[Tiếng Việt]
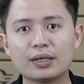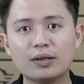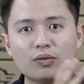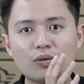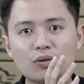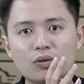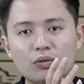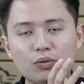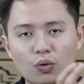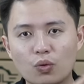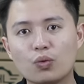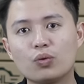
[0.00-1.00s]
nếu nó có
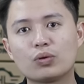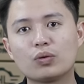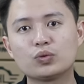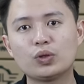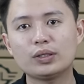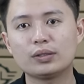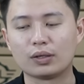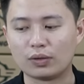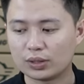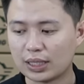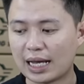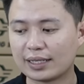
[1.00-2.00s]
đủ công suất để
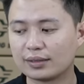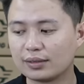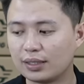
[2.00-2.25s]
nó sạc